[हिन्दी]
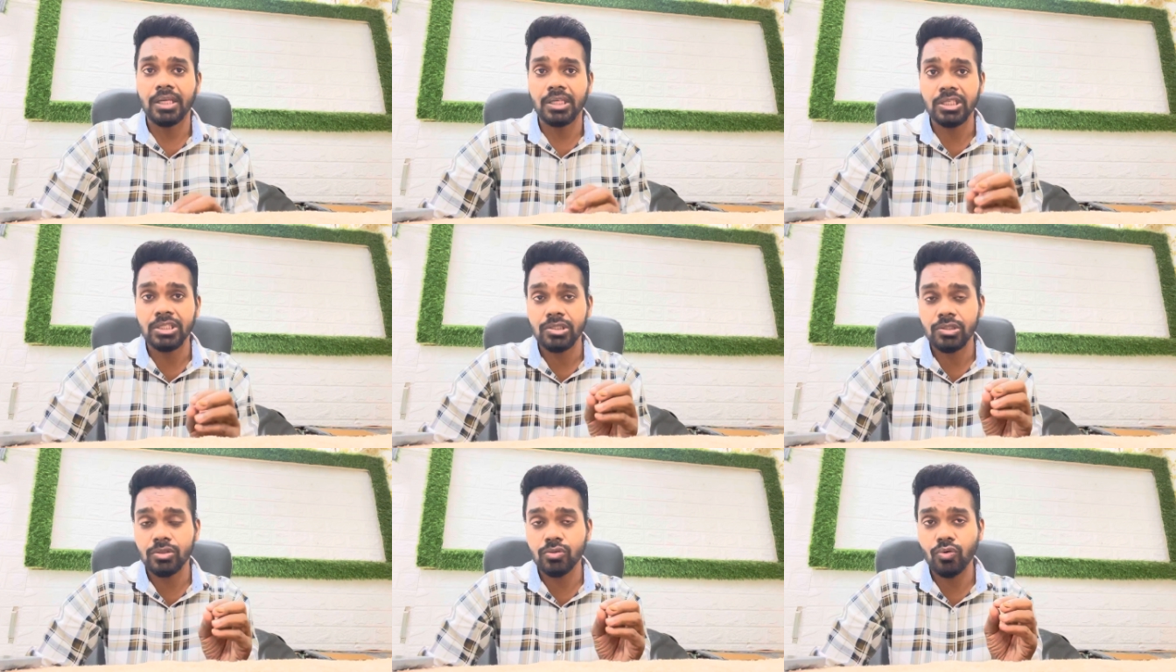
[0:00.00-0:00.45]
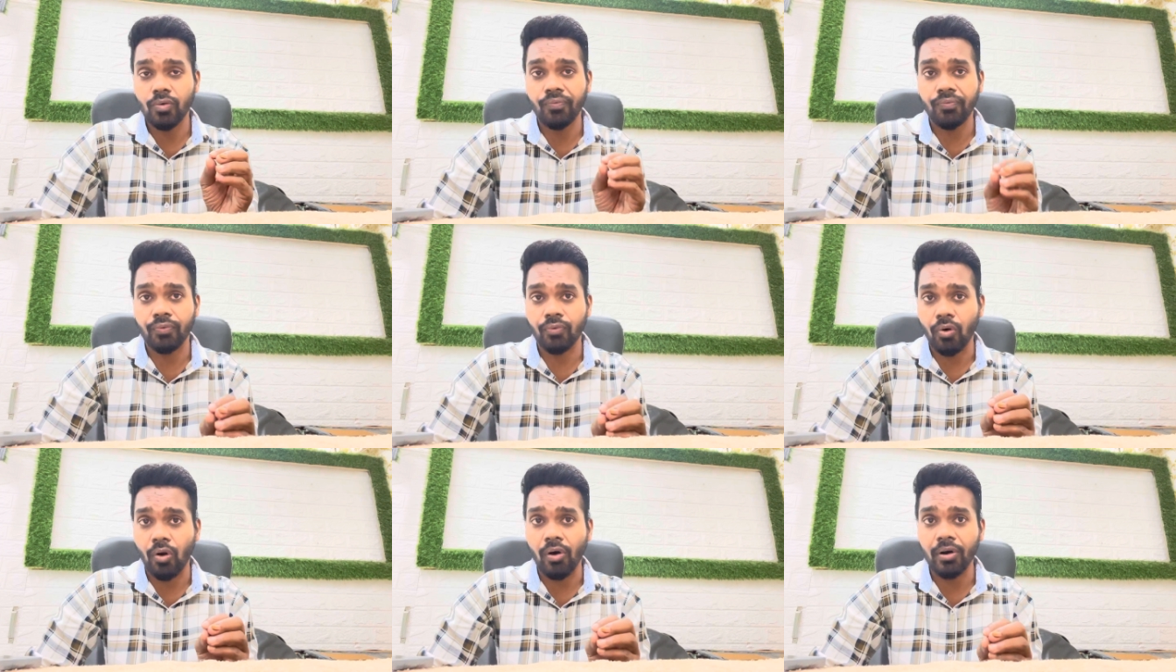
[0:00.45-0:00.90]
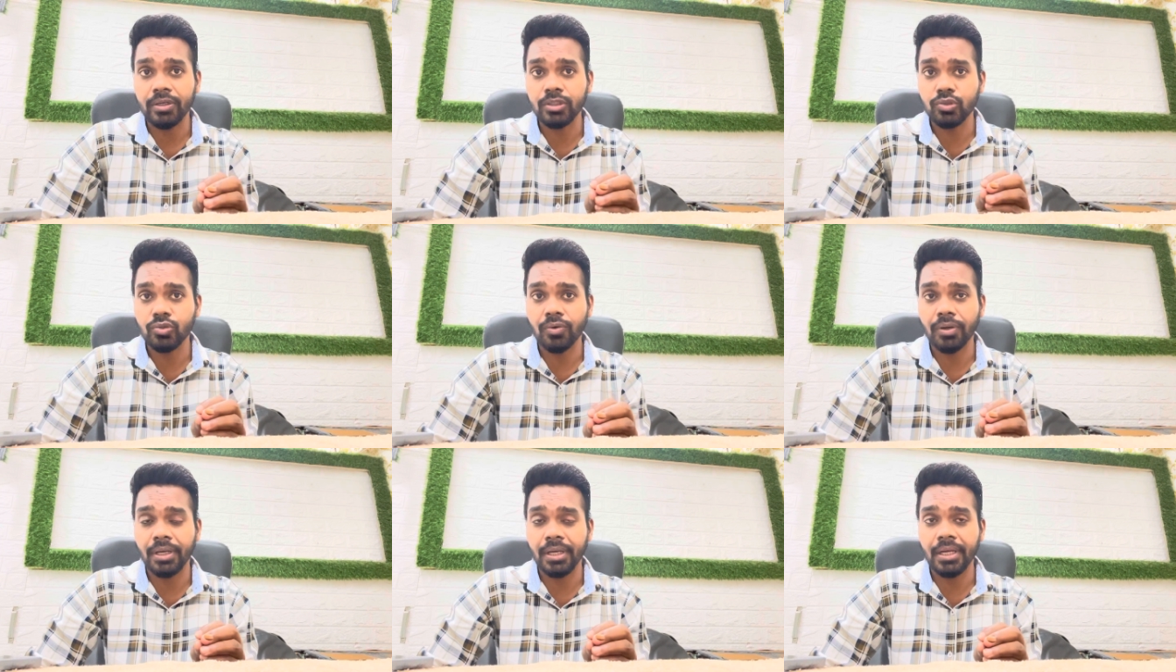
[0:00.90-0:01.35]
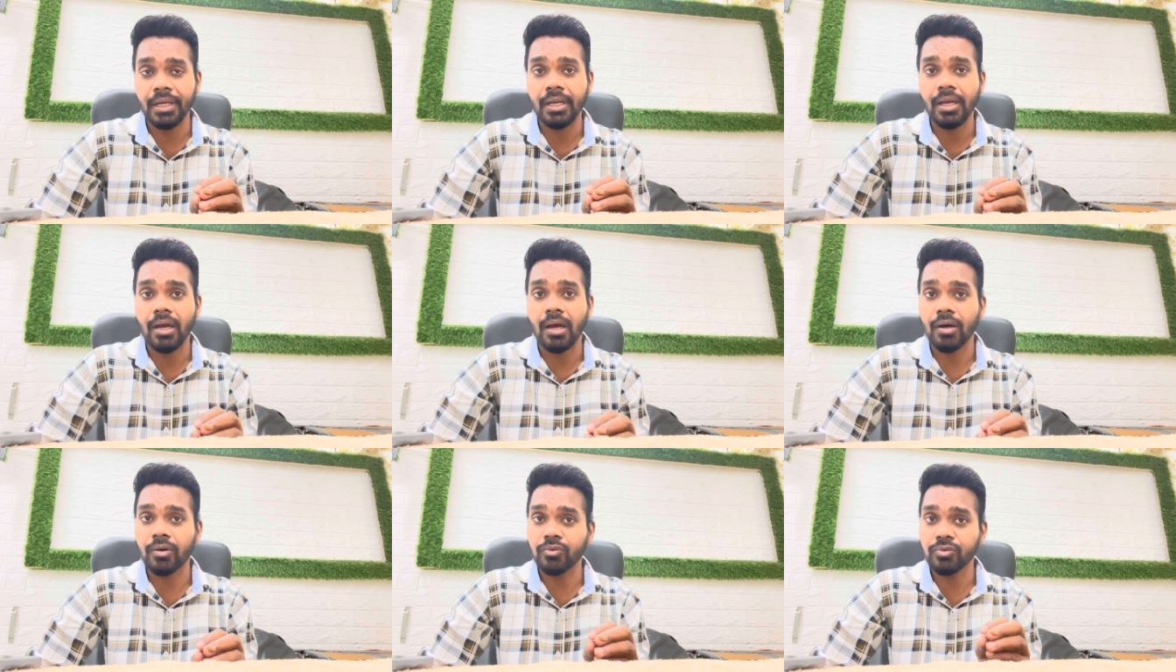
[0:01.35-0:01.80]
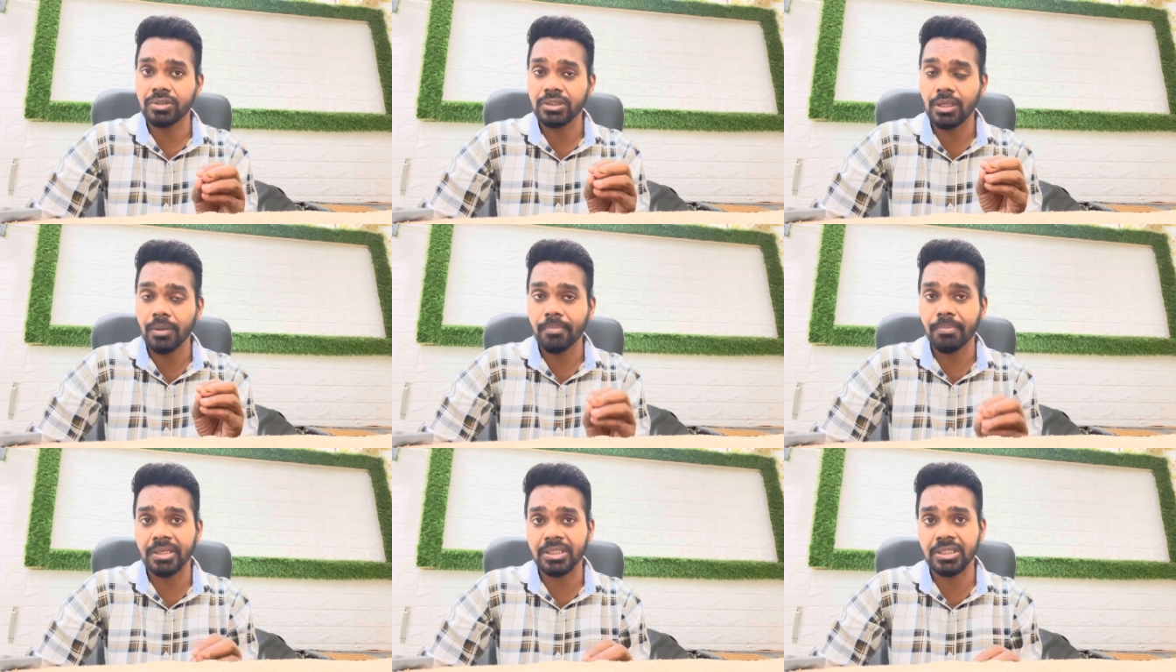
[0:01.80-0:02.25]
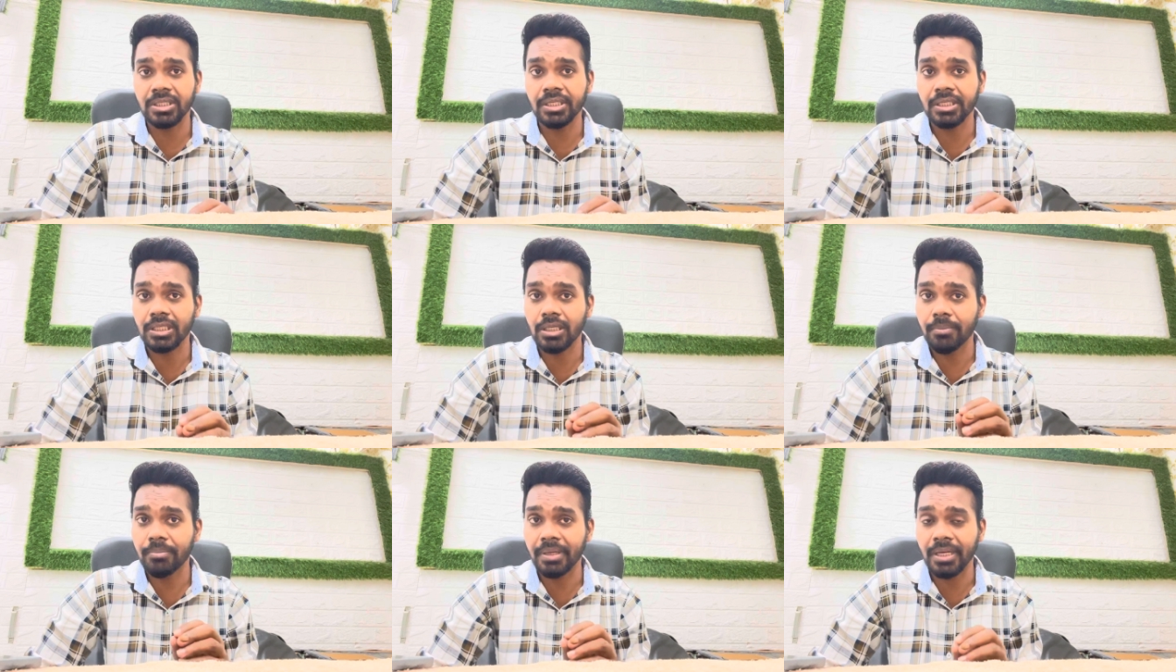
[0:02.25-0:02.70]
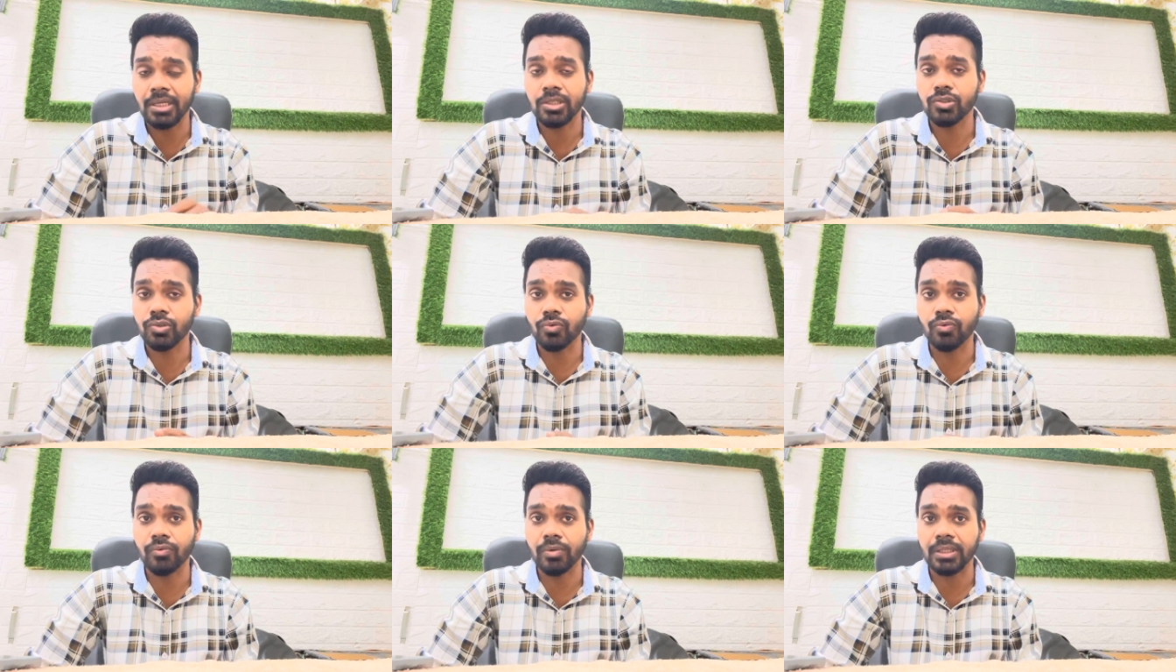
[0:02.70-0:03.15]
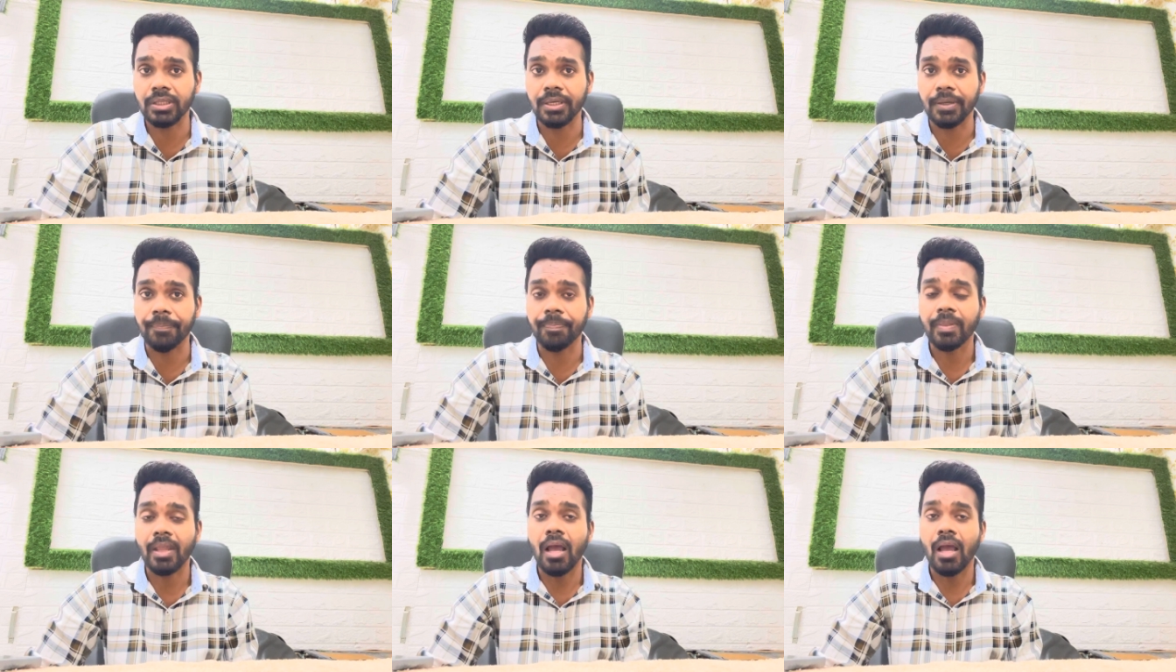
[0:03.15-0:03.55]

इस जो फ्रॉड जो है उससे बचने की बेहद ज़रूरत है